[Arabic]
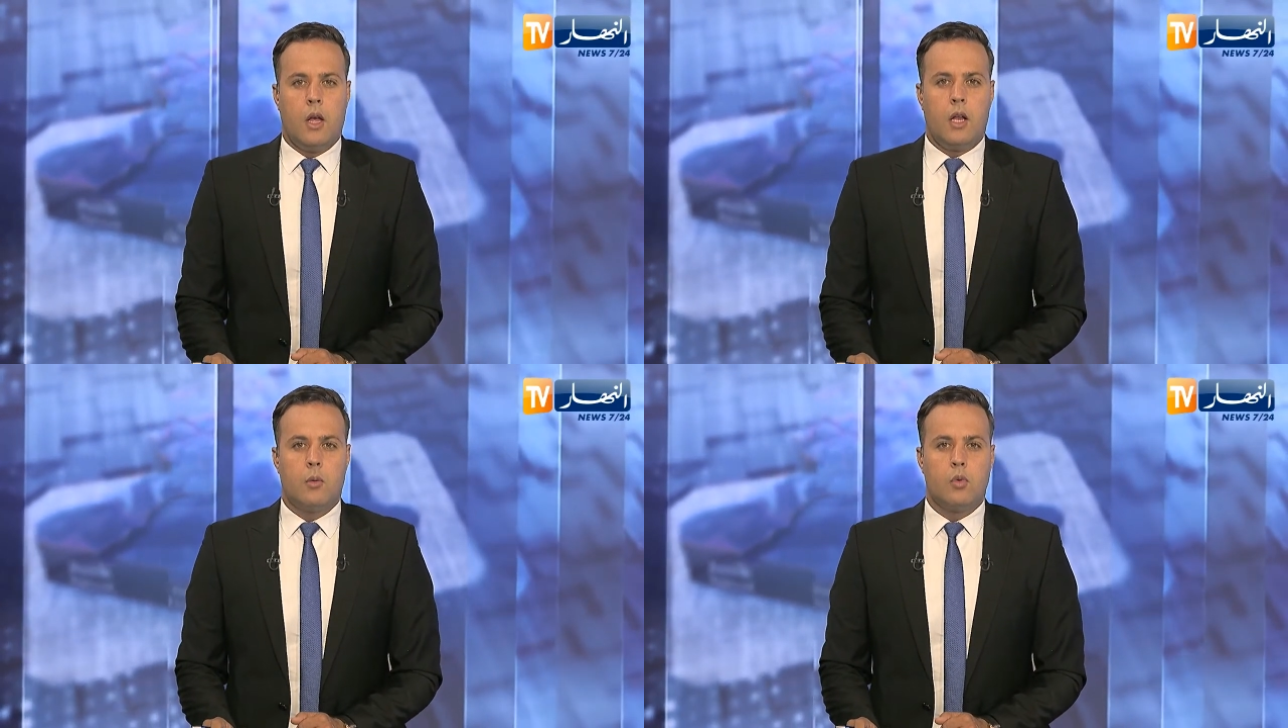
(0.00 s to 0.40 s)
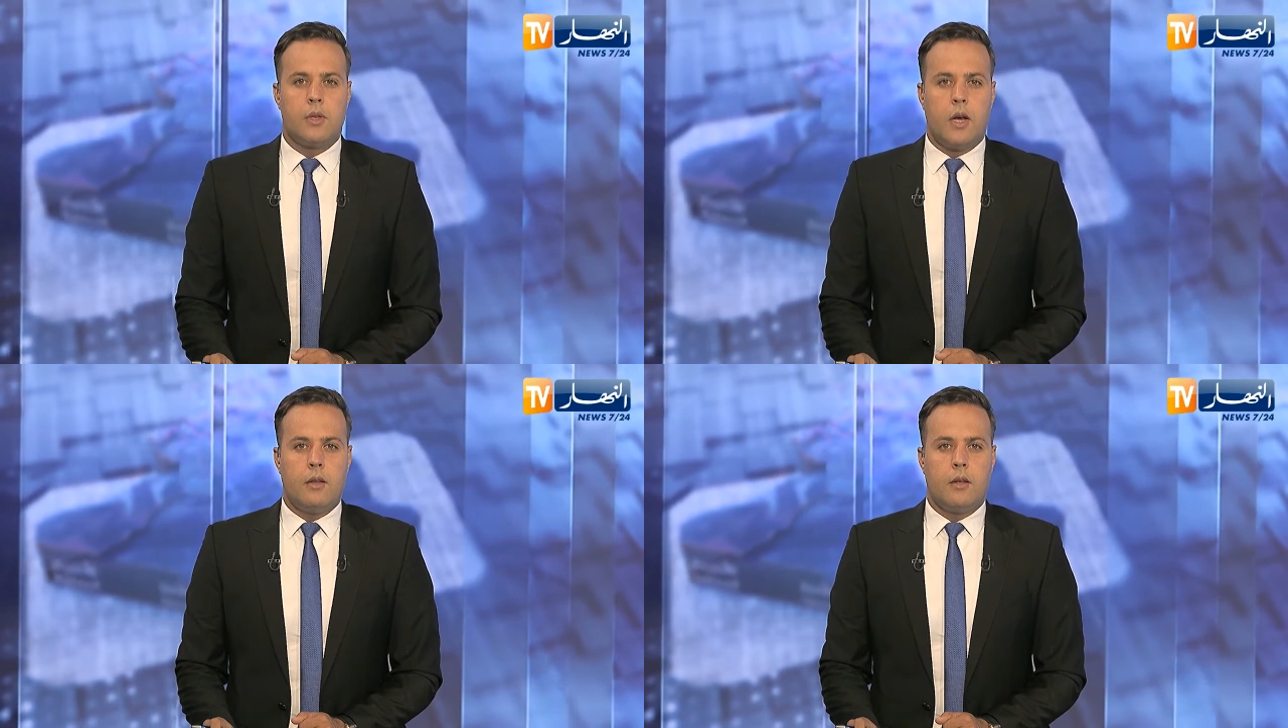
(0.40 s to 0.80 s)

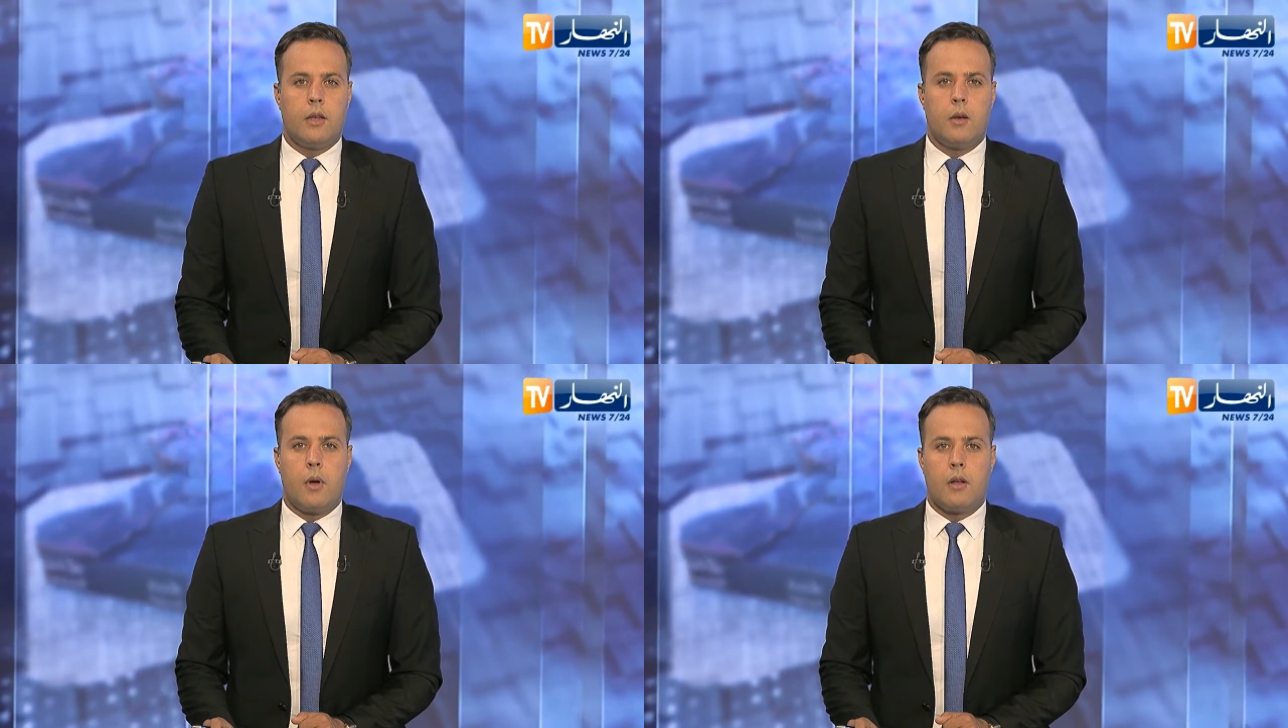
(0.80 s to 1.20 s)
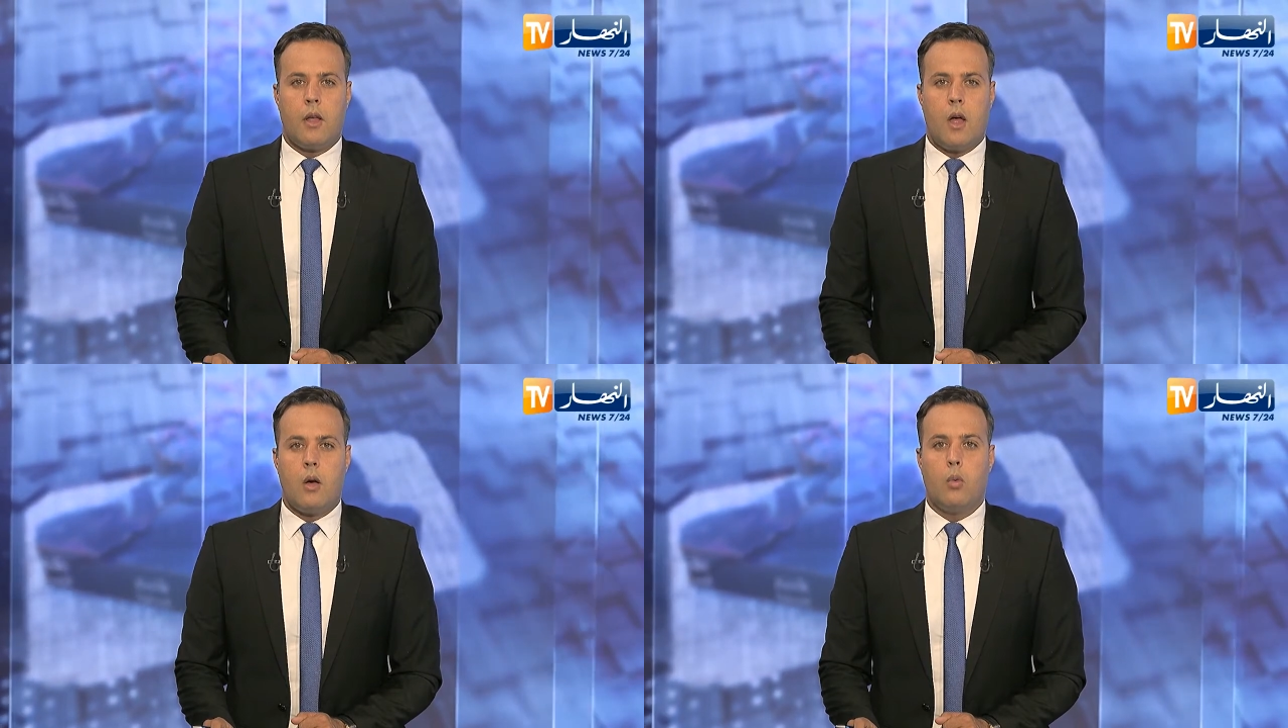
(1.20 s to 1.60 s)
لمساعدة
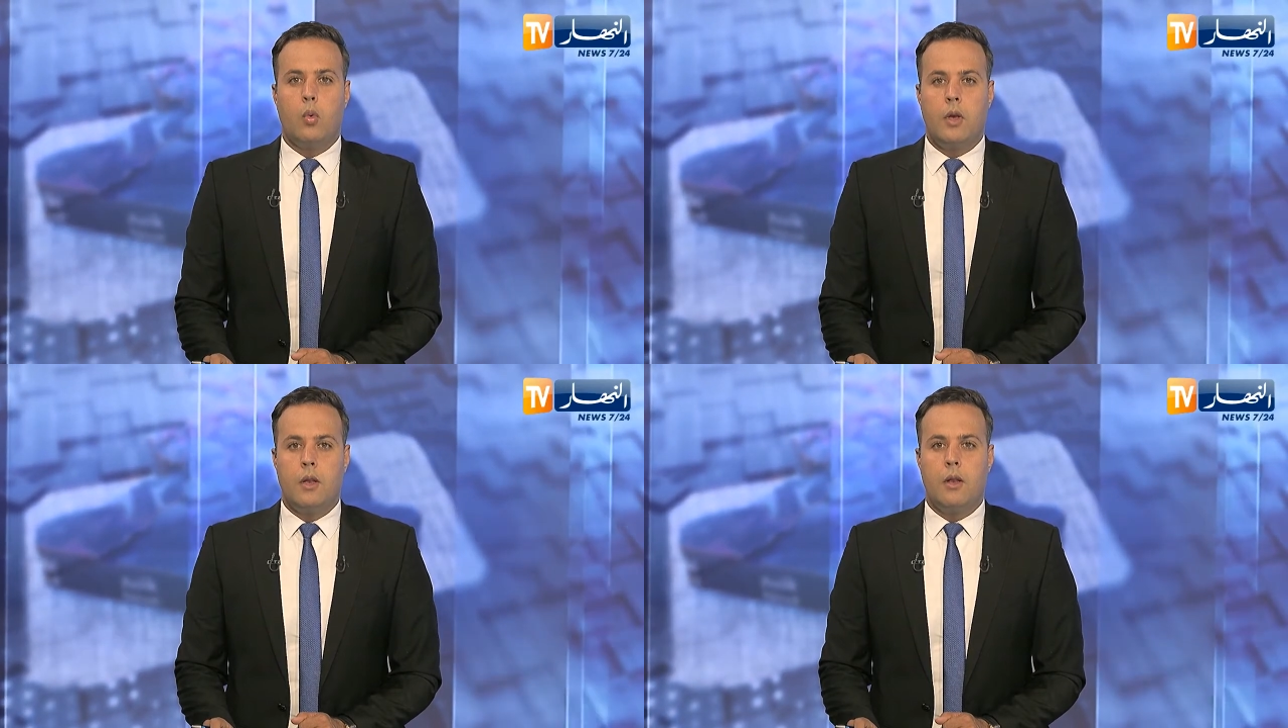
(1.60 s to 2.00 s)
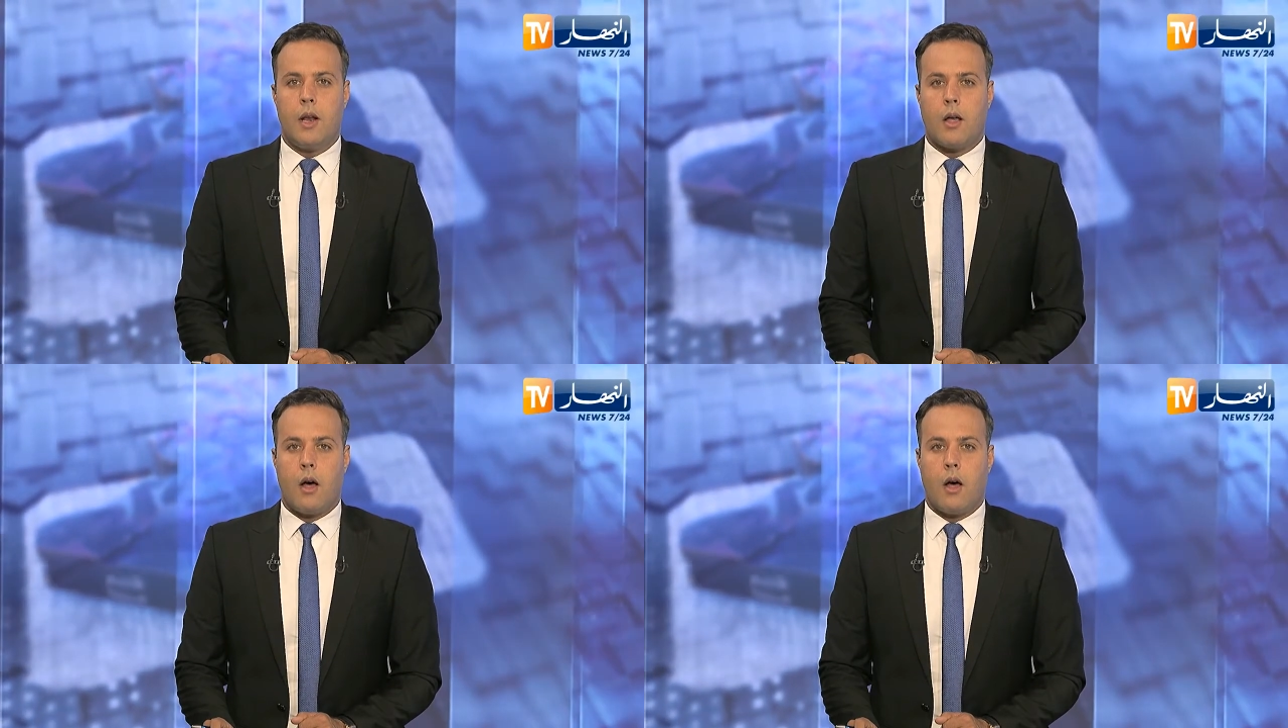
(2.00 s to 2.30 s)
المرضى وين نلقى